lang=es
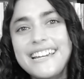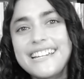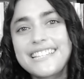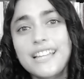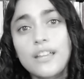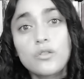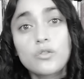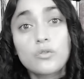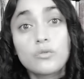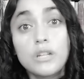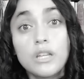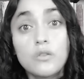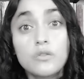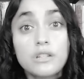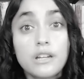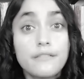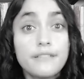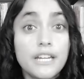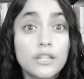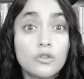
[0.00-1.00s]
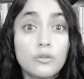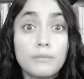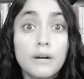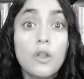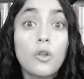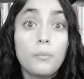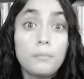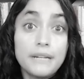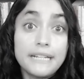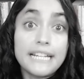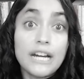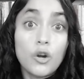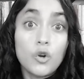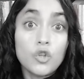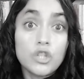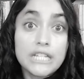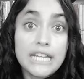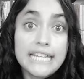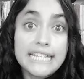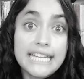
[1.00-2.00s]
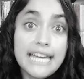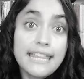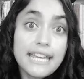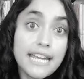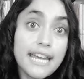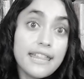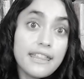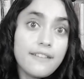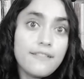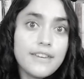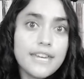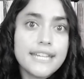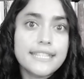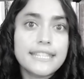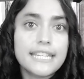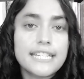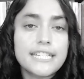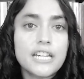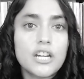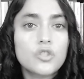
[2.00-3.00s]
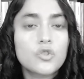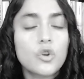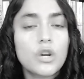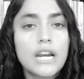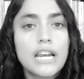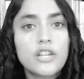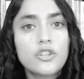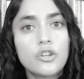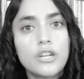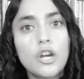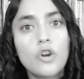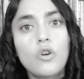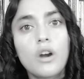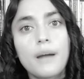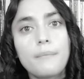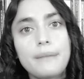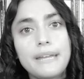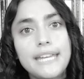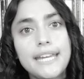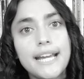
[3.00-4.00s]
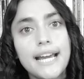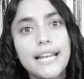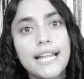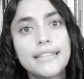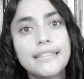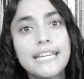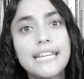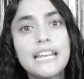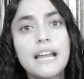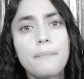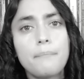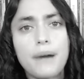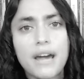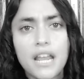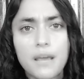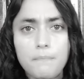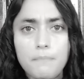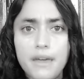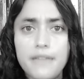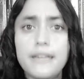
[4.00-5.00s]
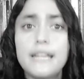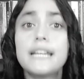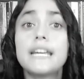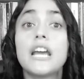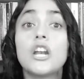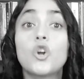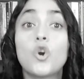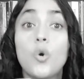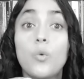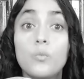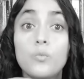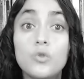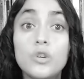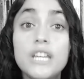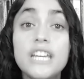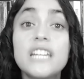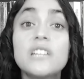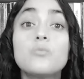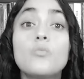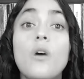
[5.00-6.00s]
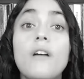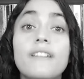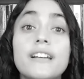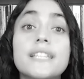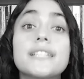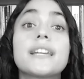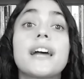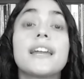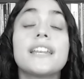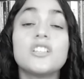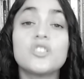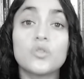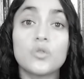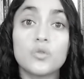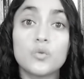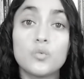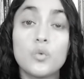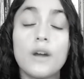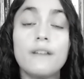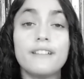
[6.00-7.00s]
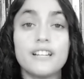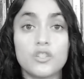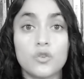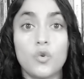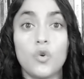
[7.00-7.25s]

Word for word: Estados Unidos había tomado plena conciencia de que debía estrechar sus relaciones con América Latina para impedir que el comunismo avanzara en sus nuevas